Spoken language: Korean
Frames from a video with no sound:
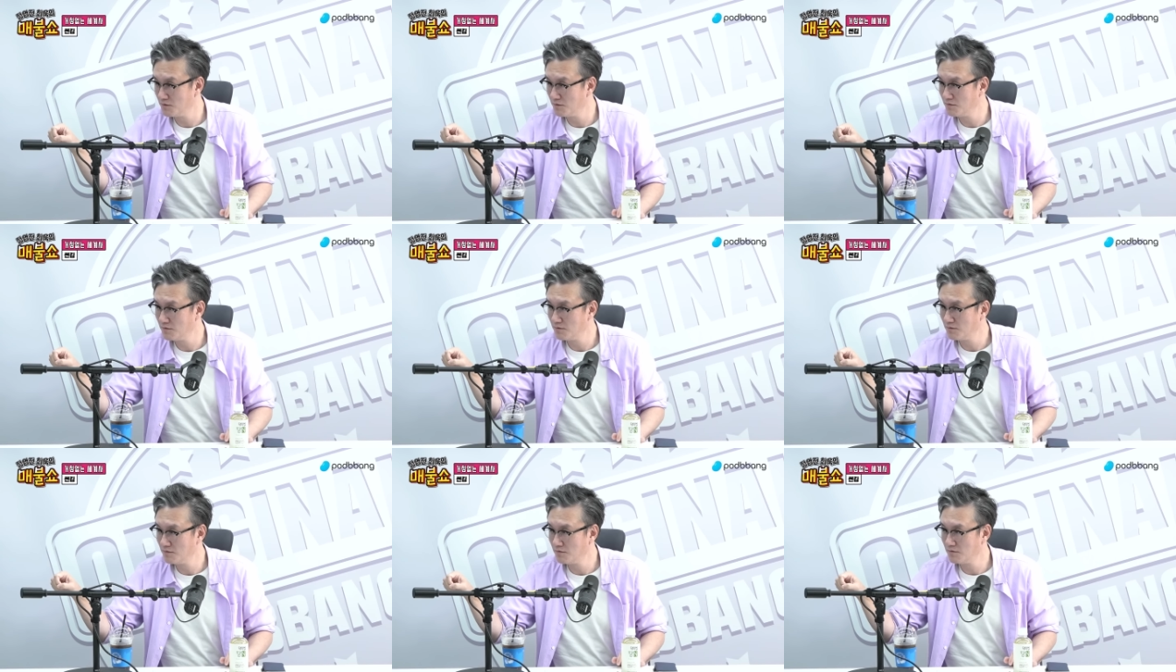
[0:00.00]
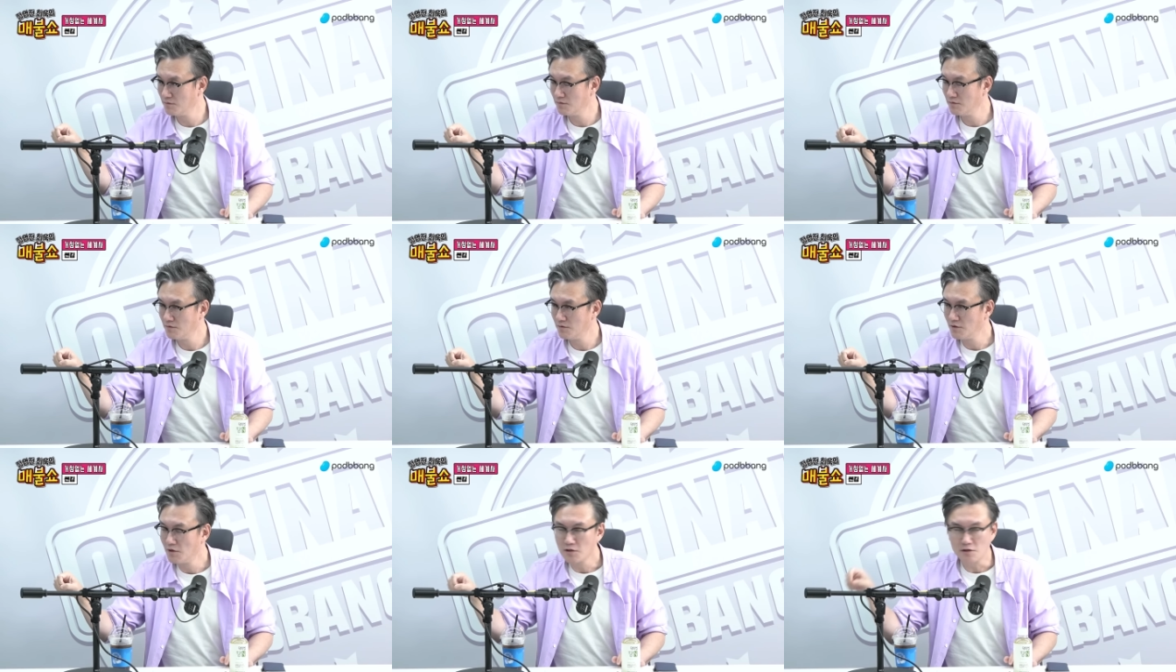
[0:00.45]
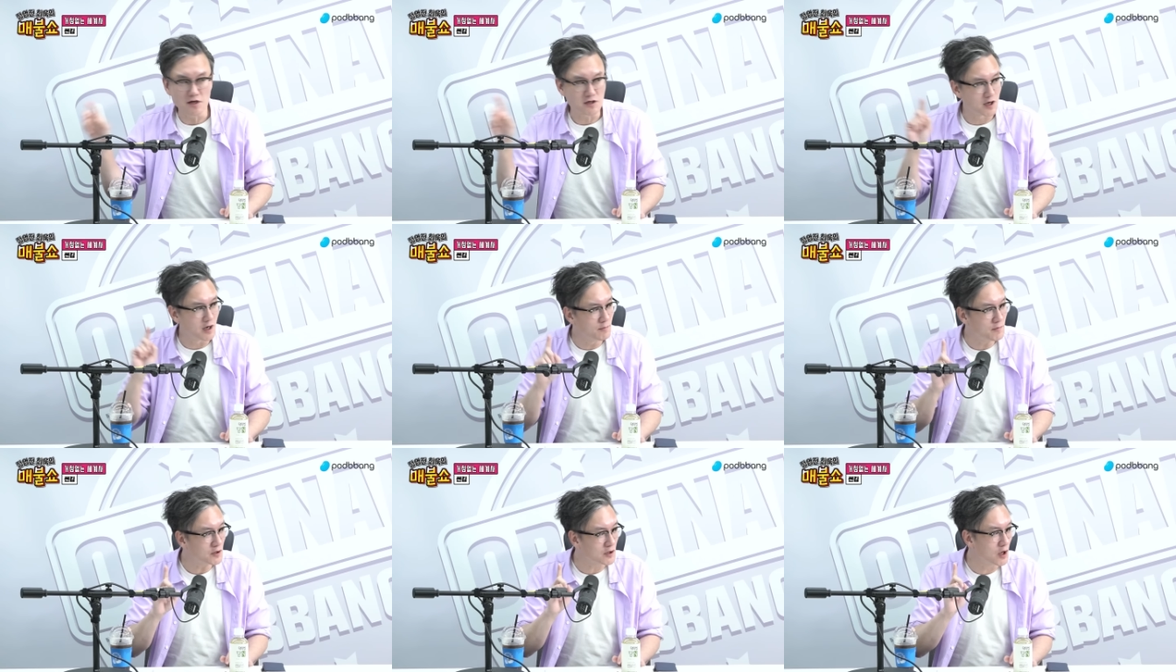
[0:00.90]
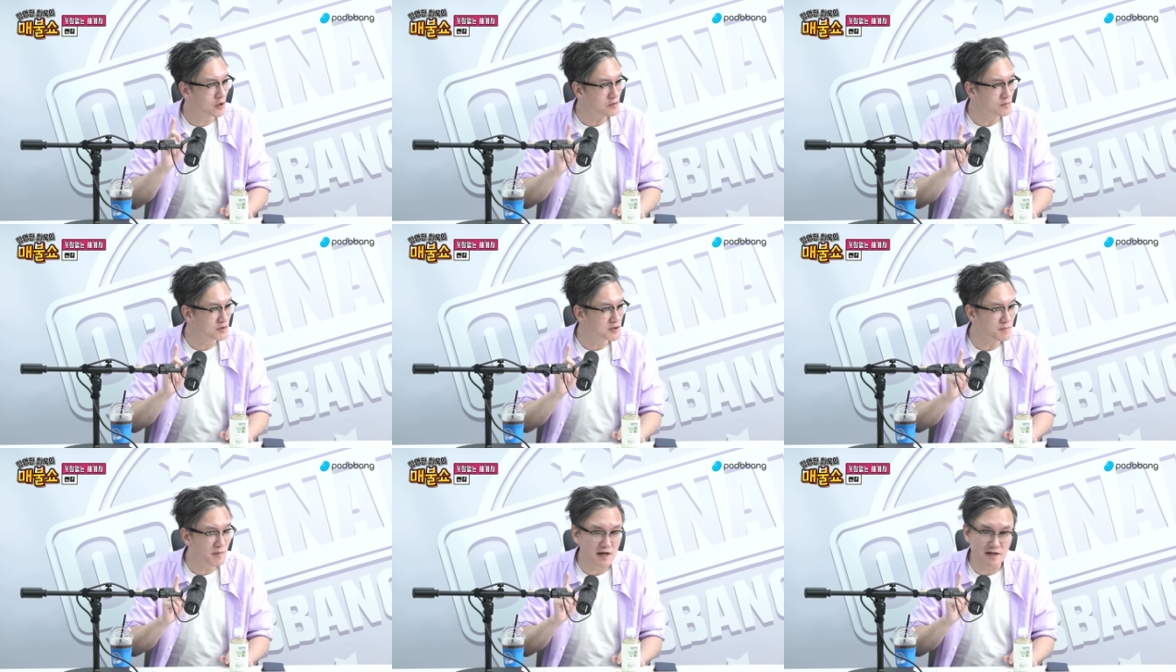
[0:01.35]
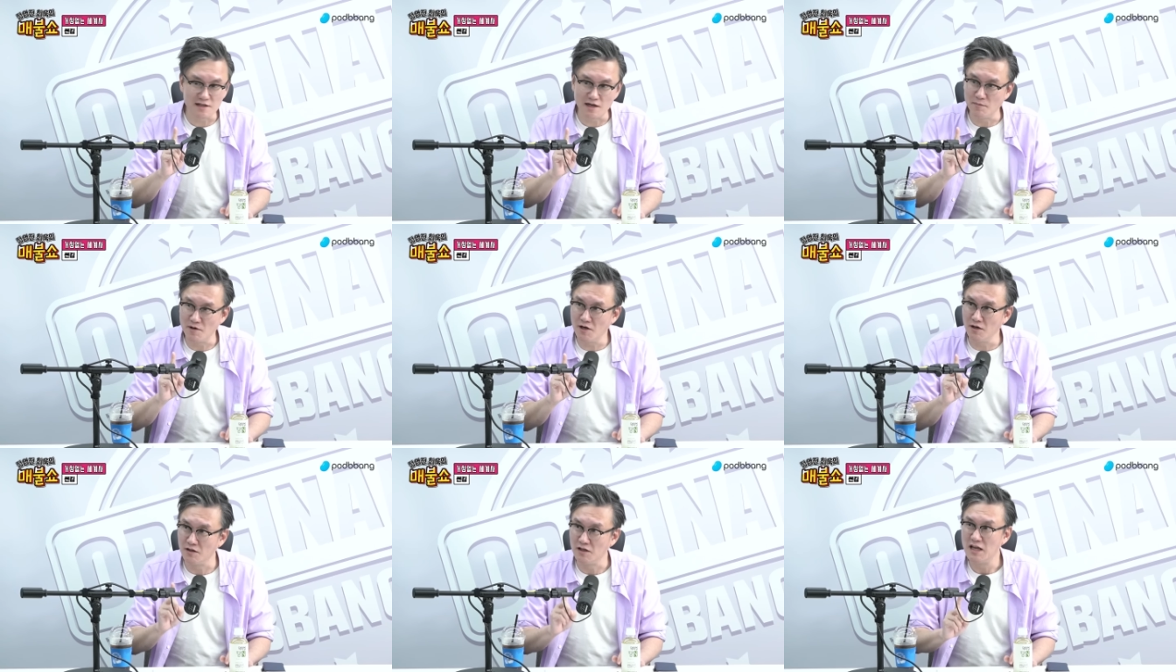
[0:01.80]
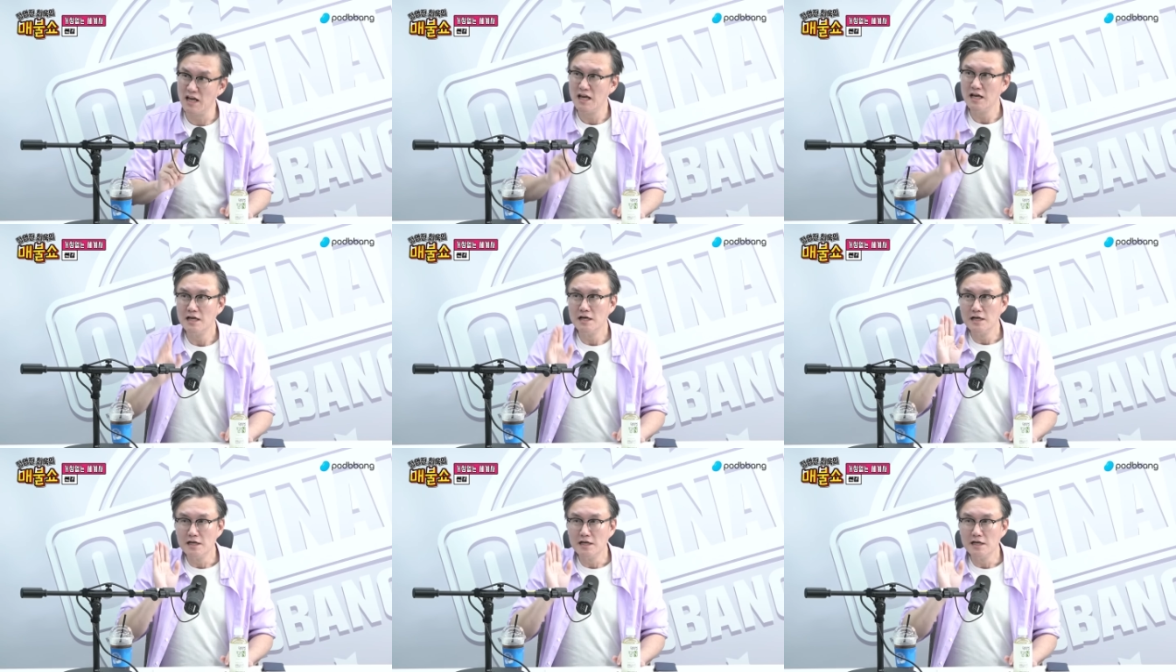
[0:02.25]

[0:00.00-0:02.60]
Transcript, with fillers: 아. 그러니까 결국, 결국 무슨 말이냐면